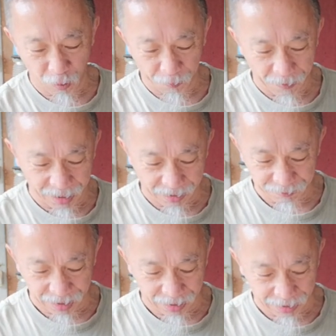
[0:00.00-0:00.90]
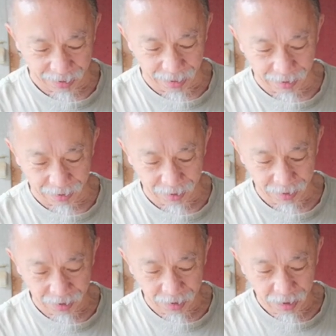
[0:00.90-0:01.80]
ปลอดภัยกับสัตว์เลี้ยง
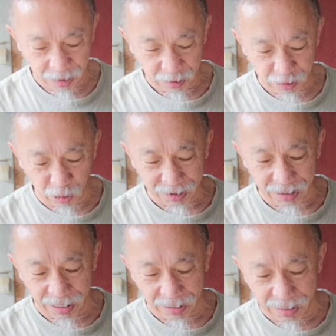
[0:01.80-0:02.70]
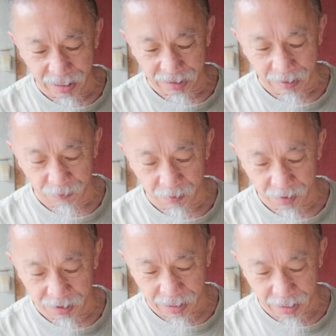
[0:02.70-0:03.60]
ย่อยสลายได้ตามธร
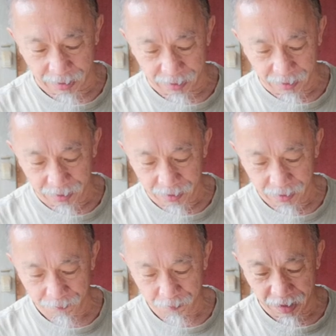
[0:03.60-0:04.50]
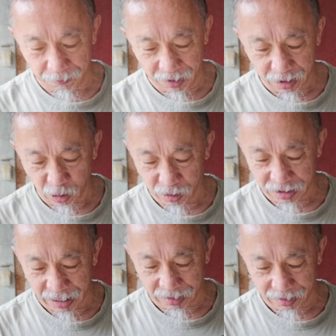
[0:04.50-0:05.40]
รมชาติ เป็นมิตรต่อ
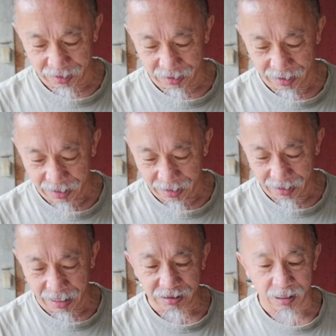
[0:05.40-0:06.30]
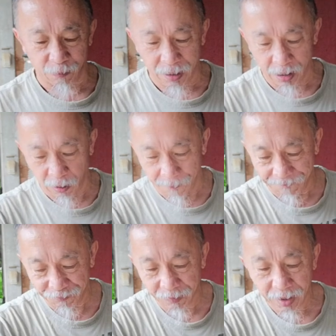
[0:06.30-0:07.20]
สัตว์เลี้ยงและสิ่งแวดล้อม
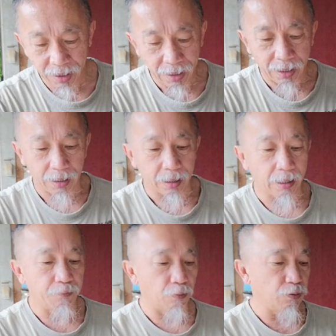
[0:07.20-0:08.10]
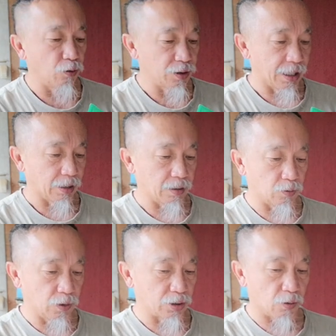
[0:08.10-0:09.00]
นะครับผมดูจาก
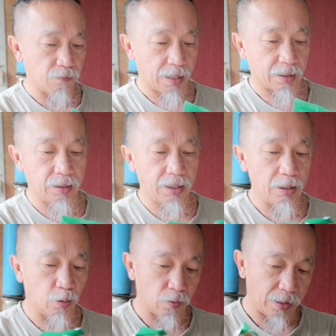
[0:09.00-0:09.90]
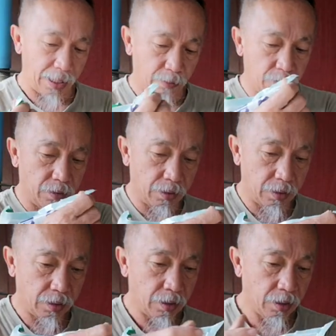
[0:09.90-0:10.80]
คุณสมบัติที่ถุงแล้ว
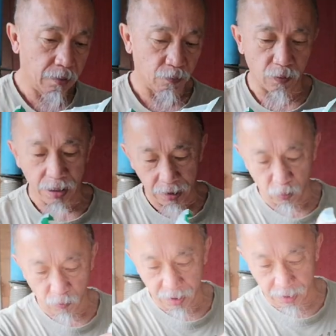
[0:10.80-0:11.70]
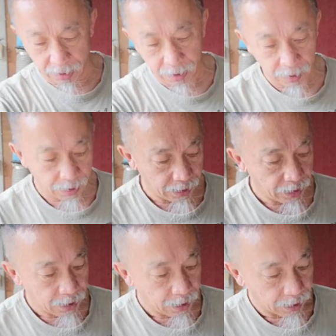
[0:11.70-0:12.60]
ว่าน่าจะโอเค
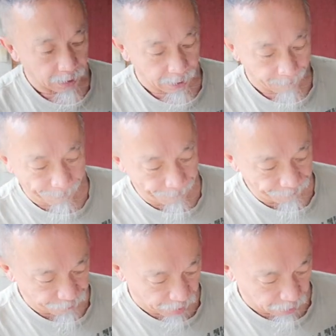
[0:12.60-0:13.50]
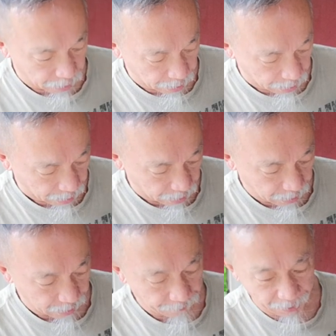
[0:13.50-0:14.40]
นะครับ แล้วก็
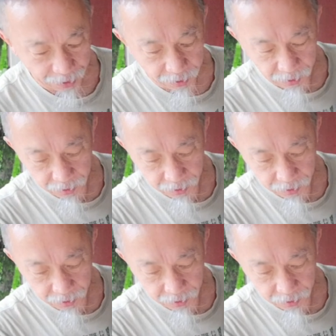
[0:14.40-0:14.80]
เม็ด